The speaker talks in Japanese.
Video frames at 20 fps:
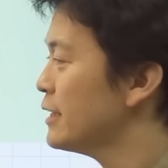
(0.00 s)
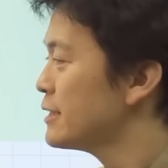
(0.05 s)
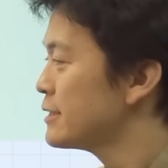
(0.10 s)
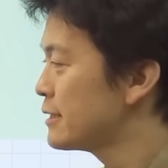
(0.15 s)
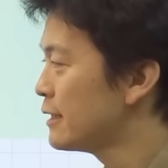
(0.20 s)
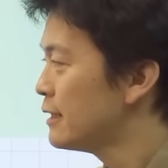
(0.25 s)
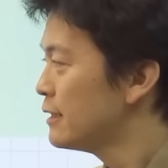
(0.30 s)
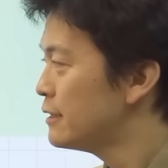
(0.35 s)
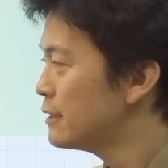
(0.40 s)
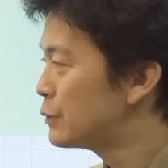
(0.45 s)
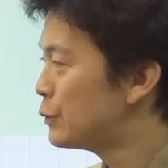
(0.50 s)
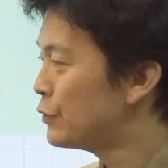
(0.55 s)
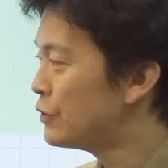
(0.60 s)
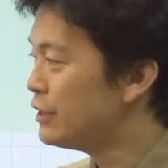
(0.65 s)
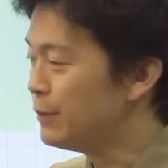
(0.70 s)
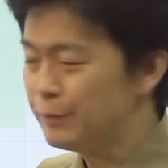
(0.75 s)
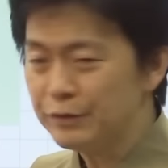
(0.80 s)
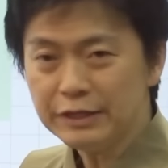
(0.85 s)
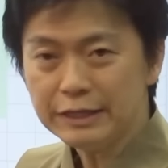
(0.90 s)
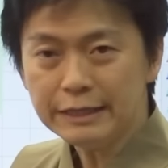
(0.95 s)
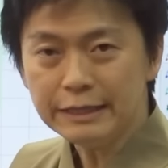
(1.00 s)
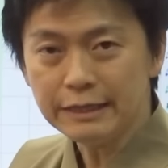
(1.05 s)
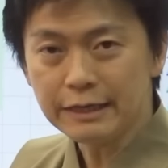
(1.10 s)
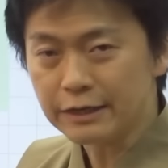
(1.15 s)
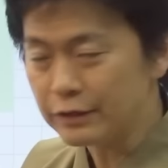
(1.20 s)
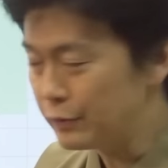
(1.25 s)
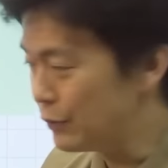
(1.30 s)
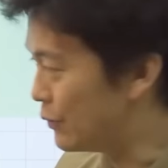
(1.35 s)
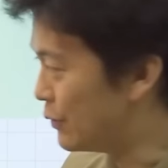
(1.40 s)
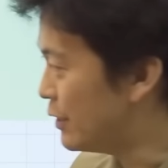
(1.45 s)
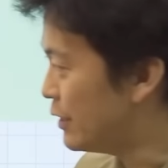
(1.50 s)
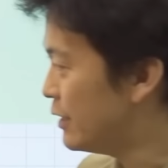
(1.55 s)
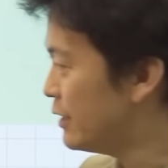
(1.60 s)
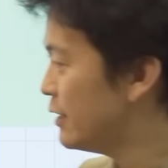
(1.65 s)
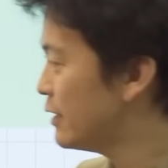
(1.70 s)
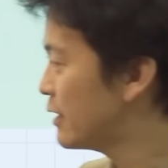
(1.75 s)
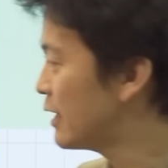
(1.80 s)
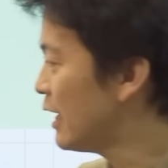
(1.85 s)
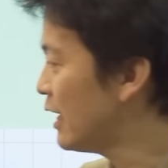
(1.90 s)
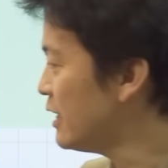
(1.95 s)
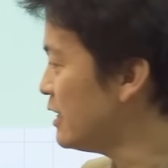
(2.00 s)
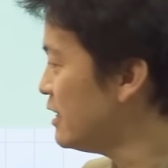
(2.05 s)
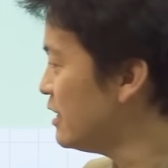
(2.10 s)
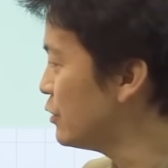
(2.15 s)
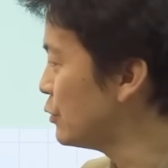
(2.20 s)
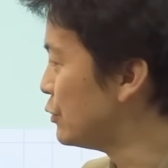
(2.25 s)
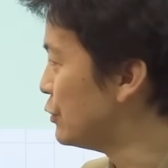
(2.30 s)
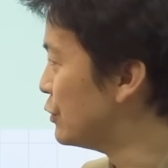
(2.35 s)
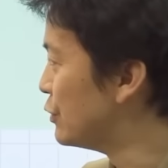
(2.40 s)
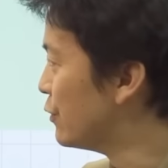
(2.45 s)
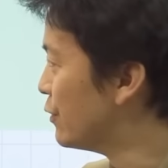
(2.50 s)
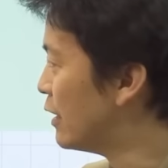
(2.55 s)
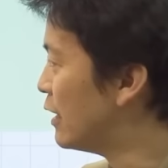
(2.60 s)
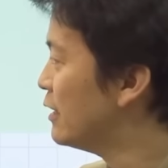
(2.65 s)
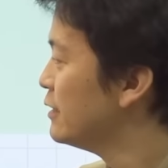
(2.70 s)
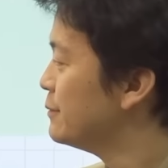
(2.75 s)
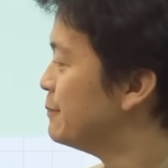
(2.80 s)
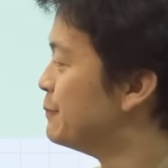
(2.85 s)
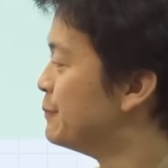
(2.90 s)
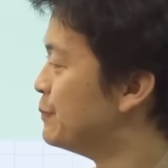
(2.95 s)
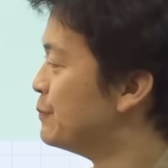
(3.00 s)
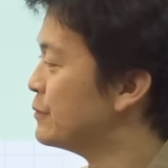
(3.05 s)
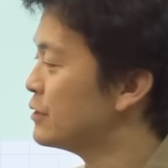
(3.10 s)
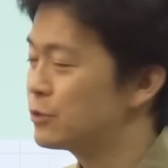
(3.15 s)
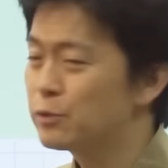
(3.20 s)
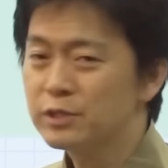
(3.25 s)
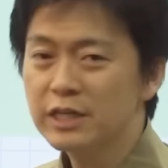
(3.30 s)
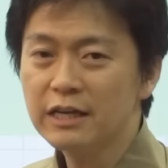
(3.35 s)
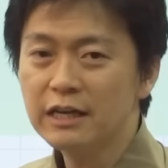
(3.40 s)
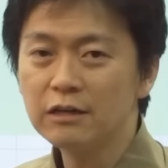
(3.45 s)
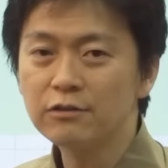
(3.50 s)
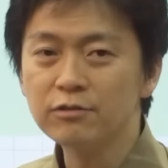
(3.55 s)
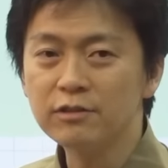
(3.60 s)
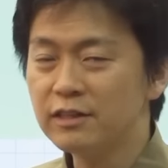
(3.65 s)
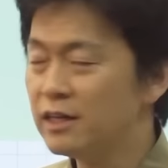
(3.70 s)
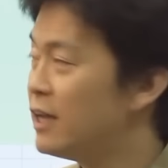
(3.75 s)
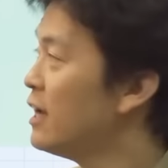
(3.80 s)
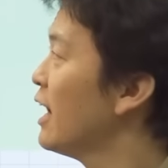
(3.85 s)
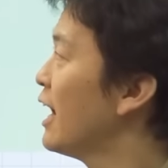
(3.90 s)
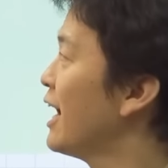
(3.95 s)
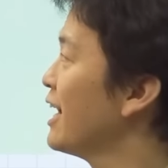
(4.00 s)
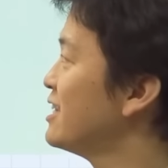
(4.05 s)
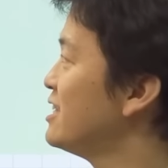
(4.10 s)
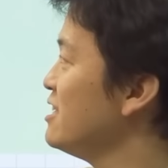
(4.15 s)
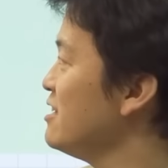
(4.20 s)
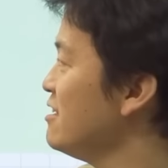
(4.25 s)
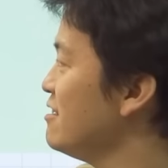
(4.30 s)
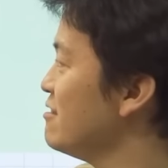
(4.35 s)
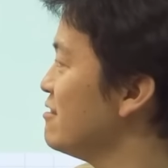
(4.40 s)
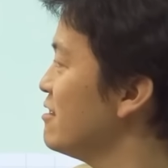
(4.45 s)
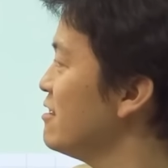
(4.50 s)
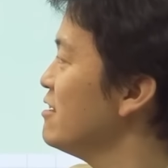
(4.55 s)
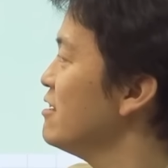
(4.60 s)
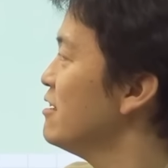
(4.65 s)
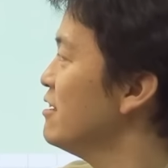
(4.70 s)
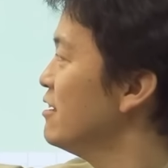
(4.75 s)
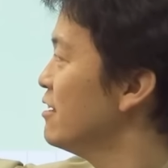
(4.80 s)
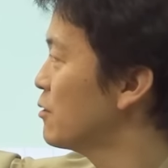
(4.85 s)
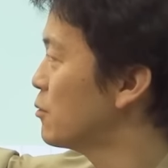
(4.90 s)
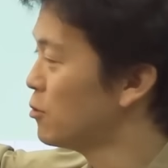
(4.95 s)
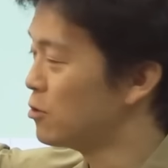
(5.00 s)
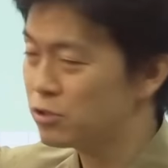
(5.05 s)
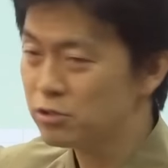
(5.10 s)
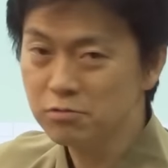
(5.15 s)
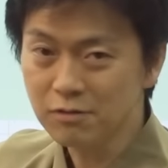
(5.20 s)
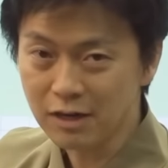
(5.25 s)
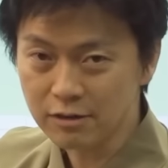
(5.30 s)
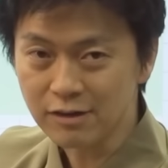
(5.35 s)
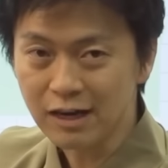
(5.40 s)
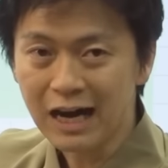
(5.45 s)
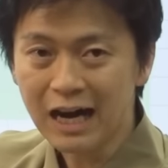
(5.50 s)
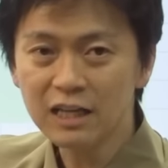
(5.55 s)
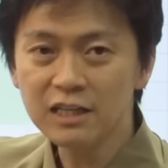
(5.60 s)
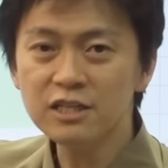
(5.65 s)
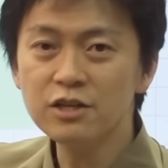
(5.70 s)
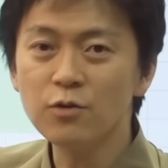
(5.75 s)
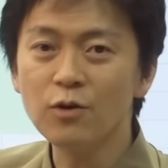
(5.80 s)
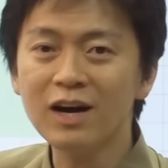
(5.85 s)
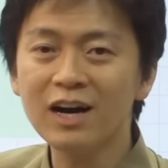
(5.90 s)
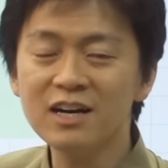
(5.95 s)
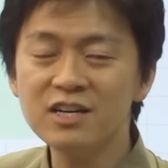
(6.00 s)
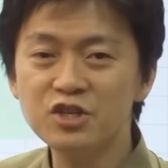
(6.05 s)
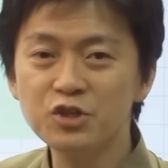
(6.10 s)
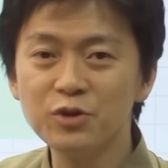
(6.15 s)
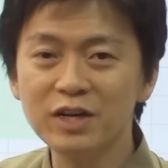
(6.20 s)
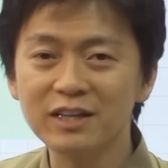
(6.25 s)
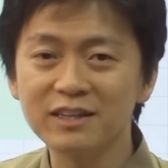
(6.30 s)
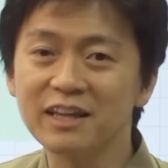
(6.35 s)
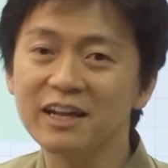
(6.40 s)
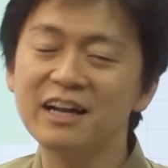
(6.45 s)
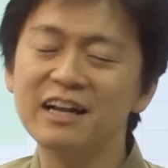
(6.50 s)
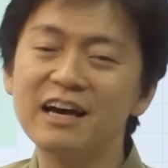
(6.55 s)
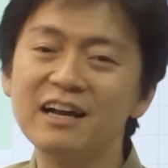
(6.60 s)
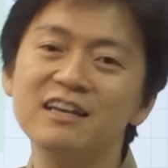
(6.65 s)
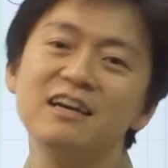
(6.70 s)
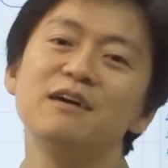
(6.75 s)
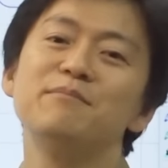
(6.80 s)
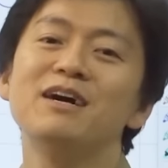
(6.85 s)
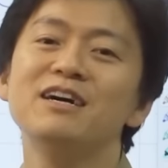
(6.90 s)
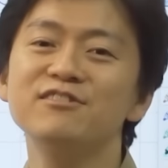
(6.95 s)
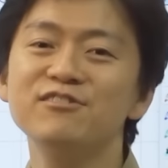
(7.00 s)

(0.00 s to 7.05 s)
さあ、で、これでもいいんやけど、えー、階にというのは、うん、そうじゃなくて、はちにんで、えー、こう座る。はちの階乗やったら何がま